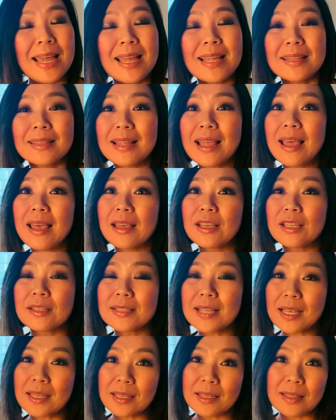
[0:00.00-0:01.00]
で、
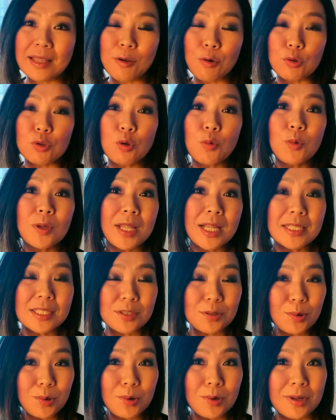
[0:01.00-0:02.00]
さっきね、お友
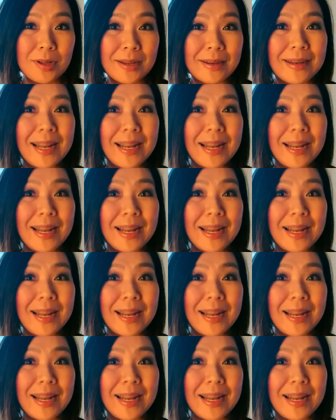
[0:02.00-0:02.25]
達と